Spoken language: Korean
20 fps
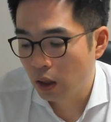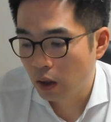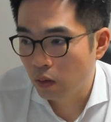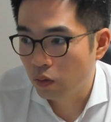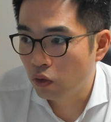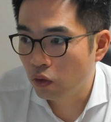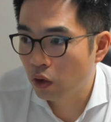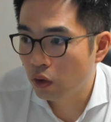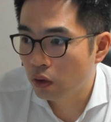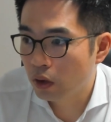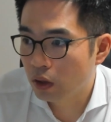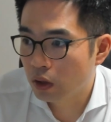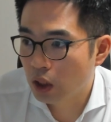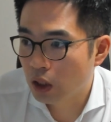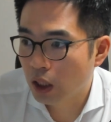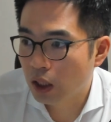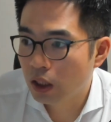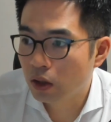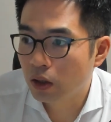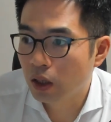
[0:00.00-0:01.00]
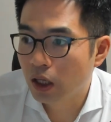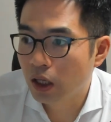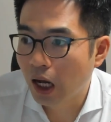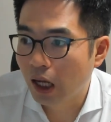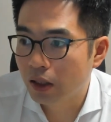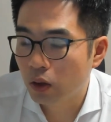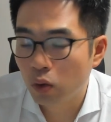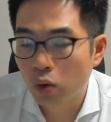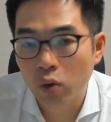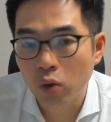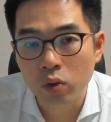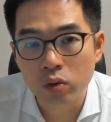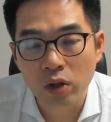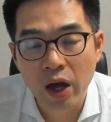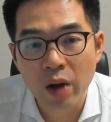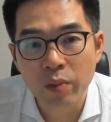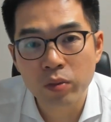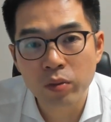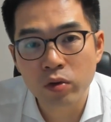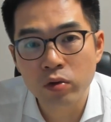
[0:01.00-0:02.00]
물론 제가 이런 얘기 안 해도
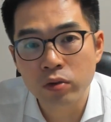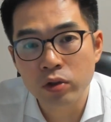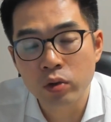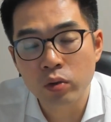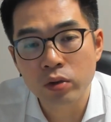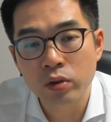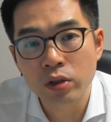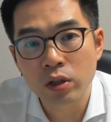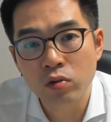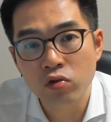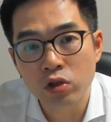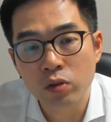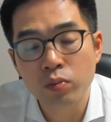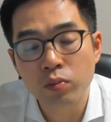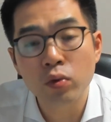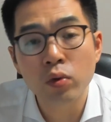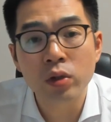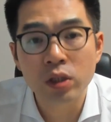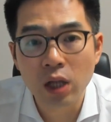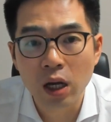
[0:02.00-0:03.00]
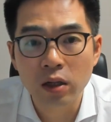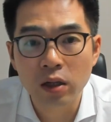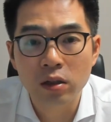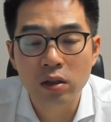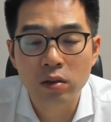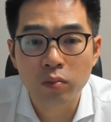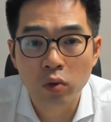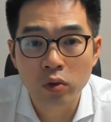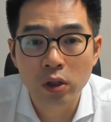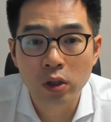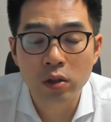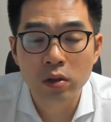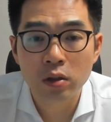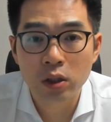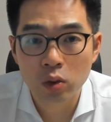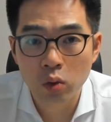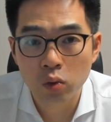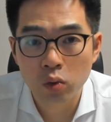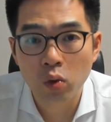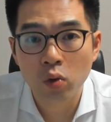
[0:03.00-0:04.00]
대한민국 지원자 90% 이상은 본인들이
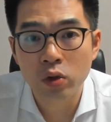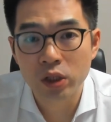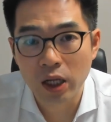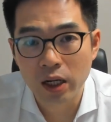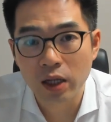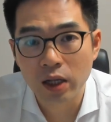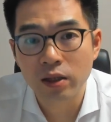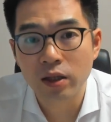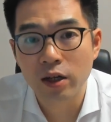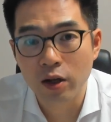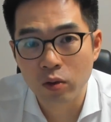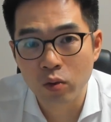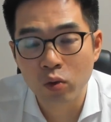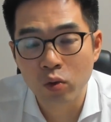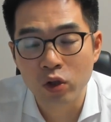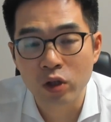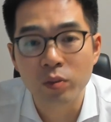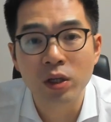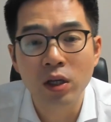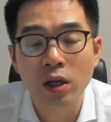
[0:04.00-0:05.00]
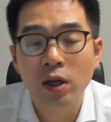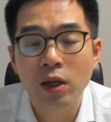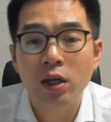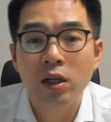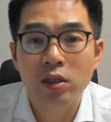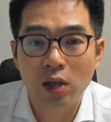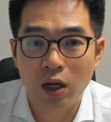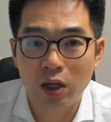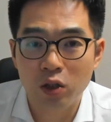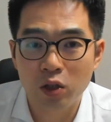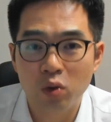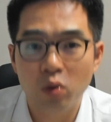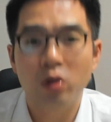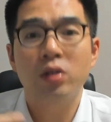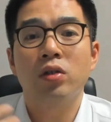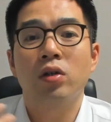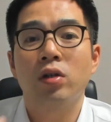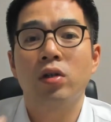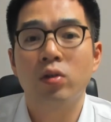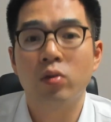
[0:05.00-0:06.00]
소통을 잘한다라고 이미
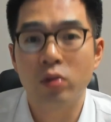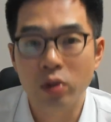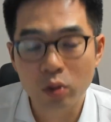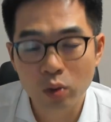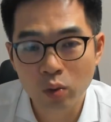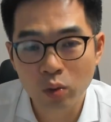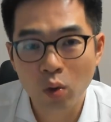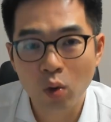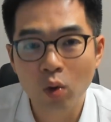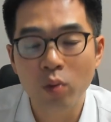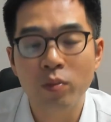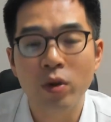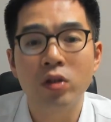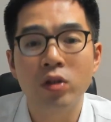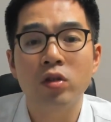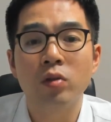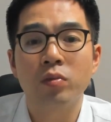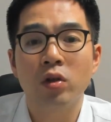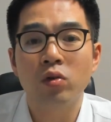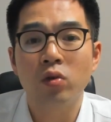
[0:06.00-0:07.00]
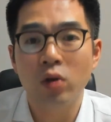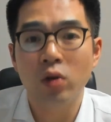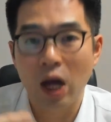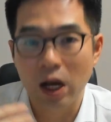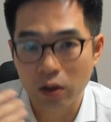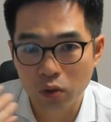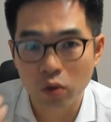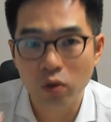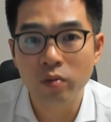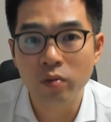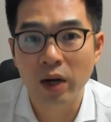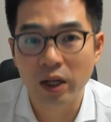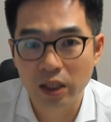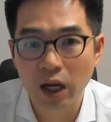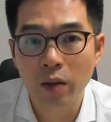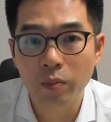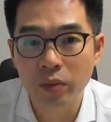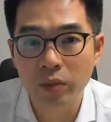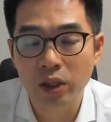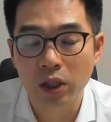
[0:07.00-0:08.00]
자기소개서에도 쓰고 면접 때도 강조를 많이
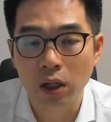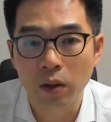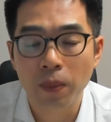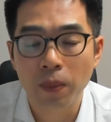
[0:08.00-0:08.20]
합니다.